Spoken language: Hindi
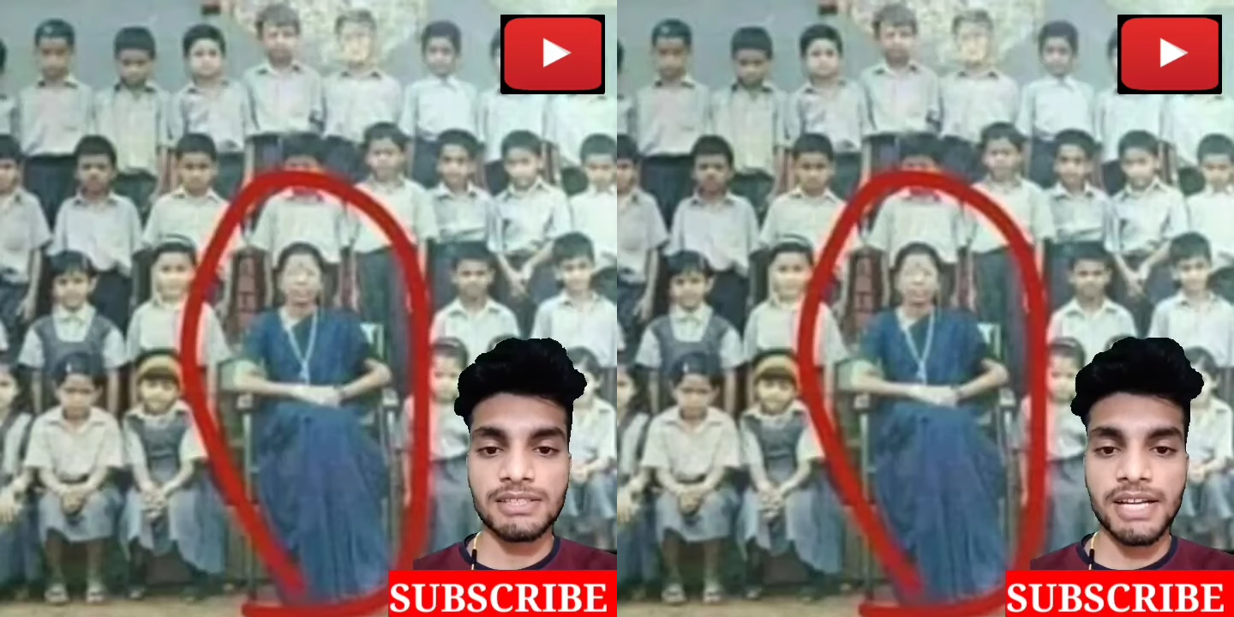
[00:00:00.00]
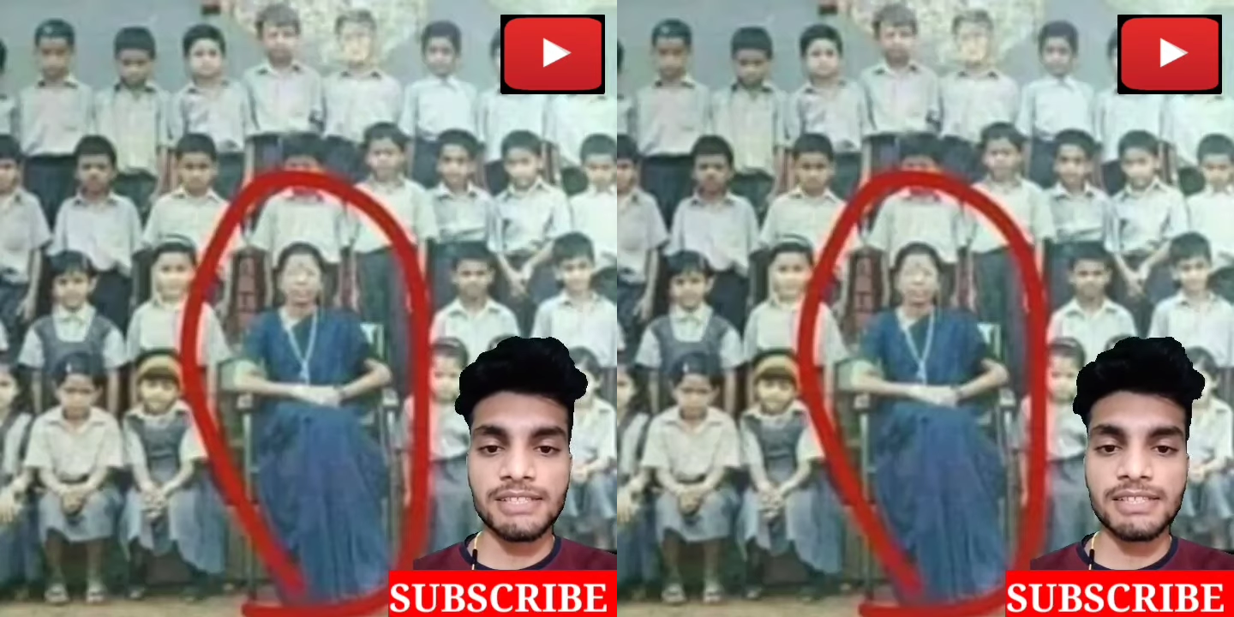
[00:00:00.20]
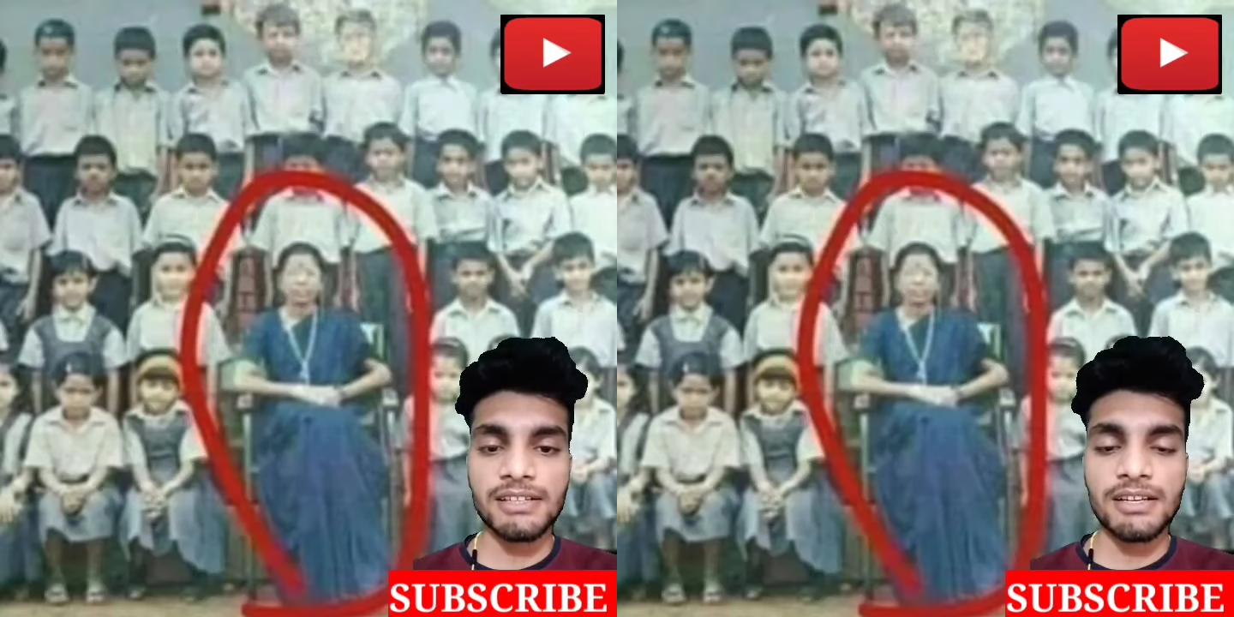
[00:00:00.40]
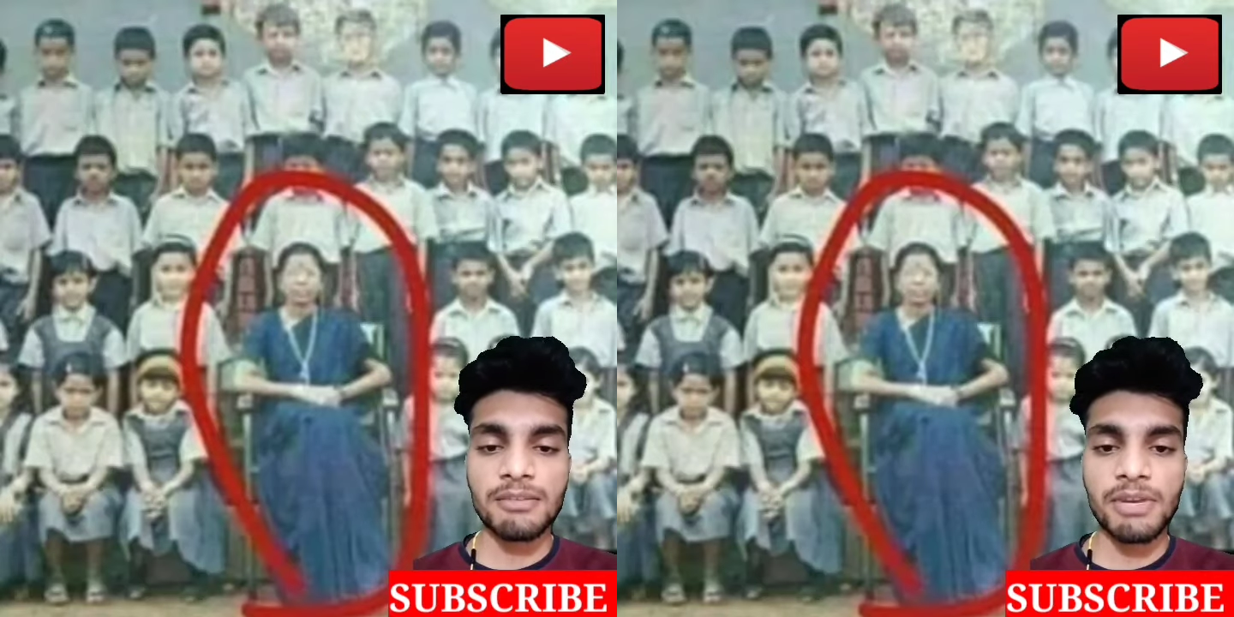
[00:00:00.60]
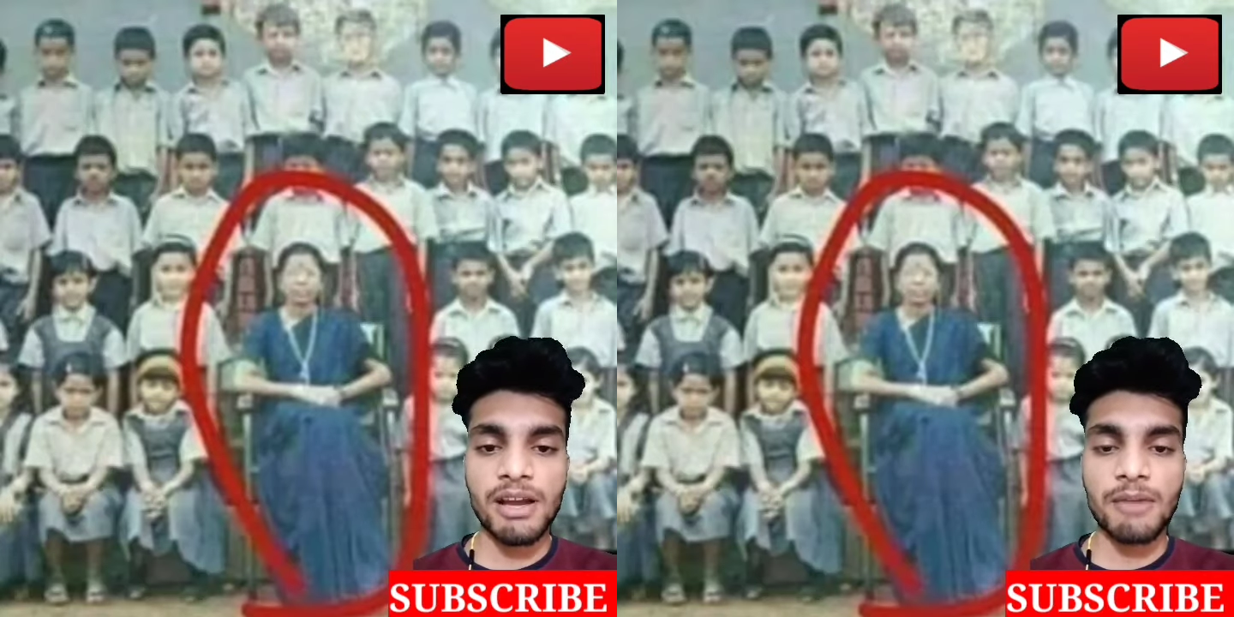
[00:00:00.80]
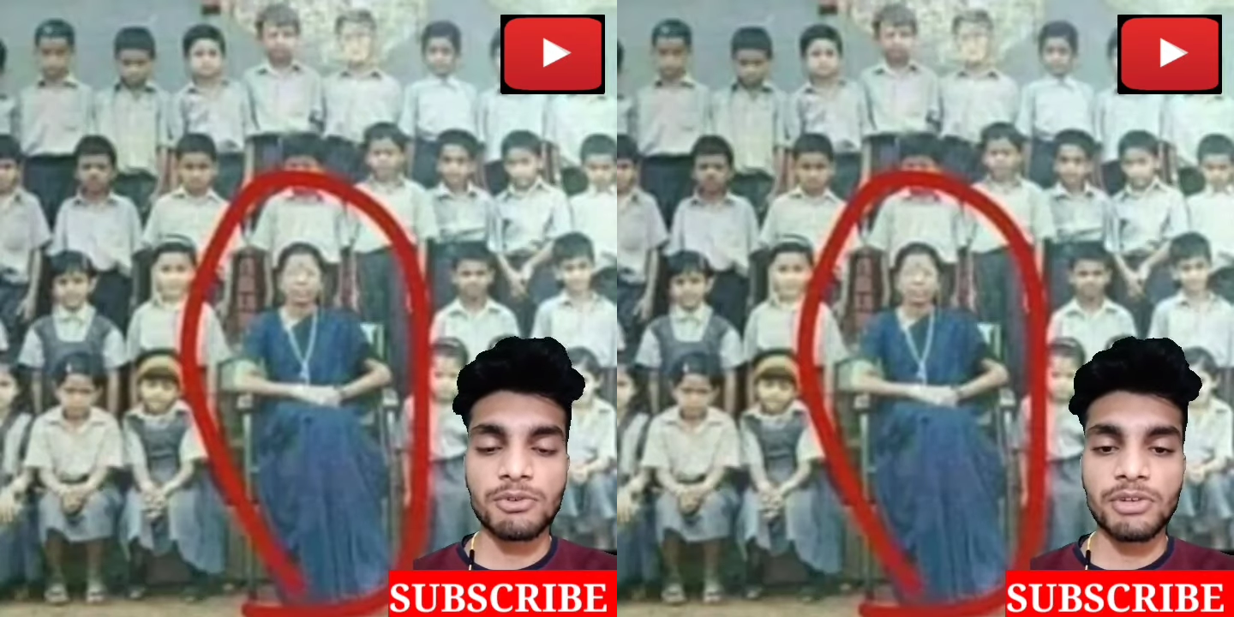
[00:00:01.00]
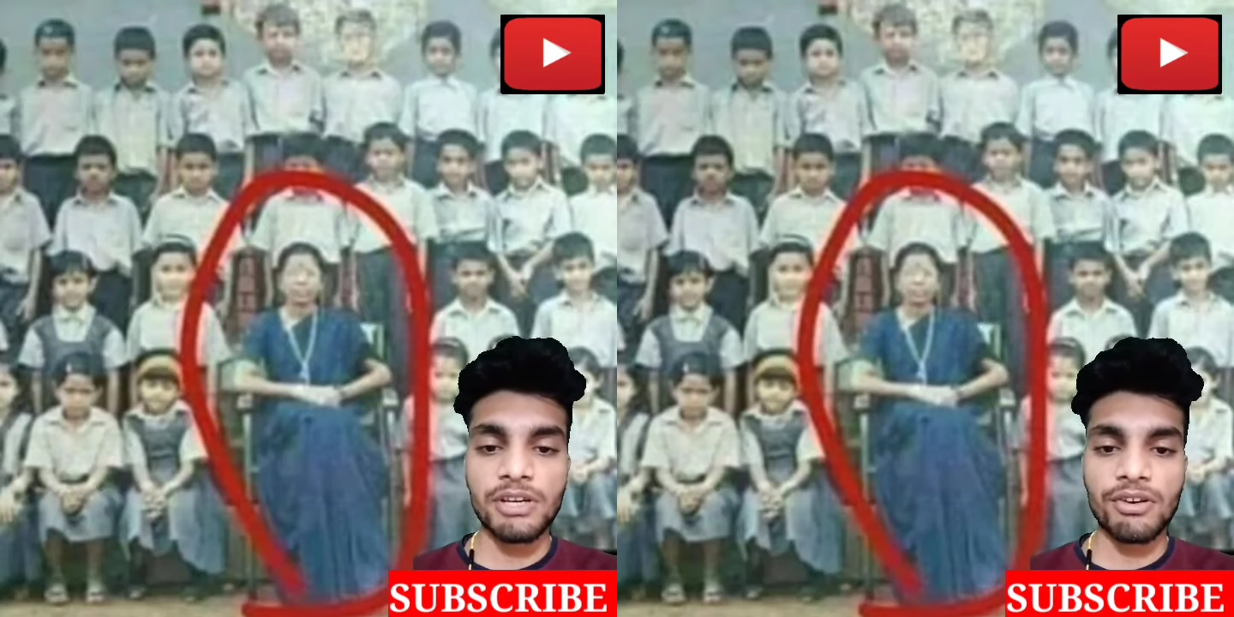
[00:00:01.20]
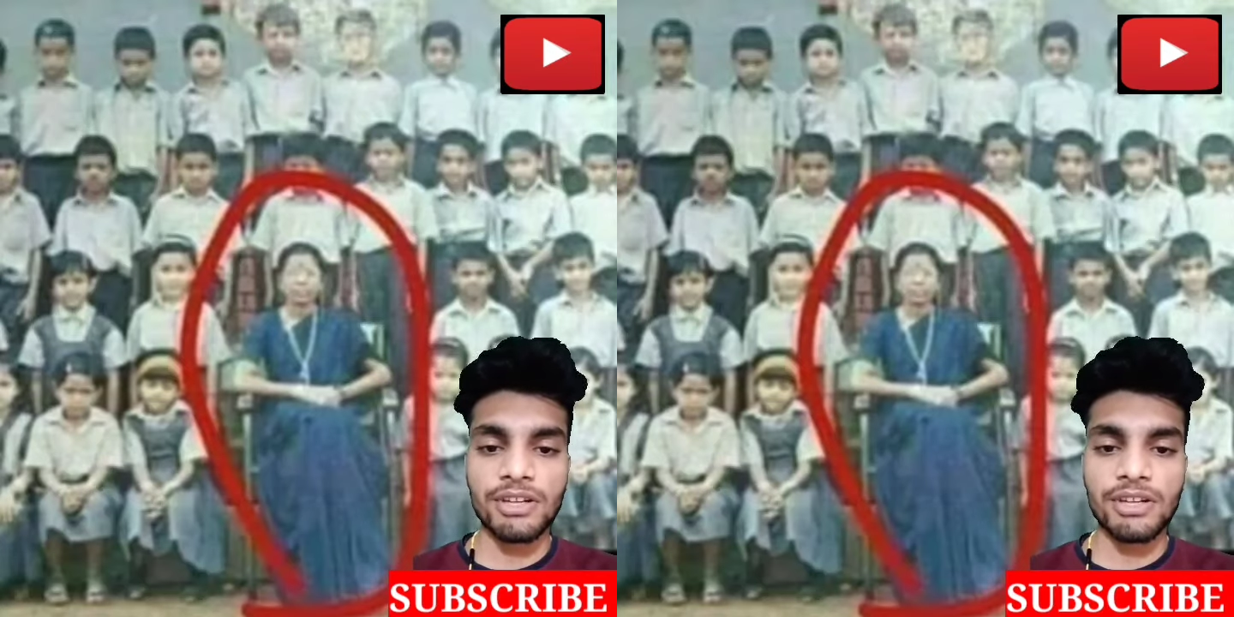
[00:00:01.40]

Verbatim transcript: इस रेड सर्कल में आपको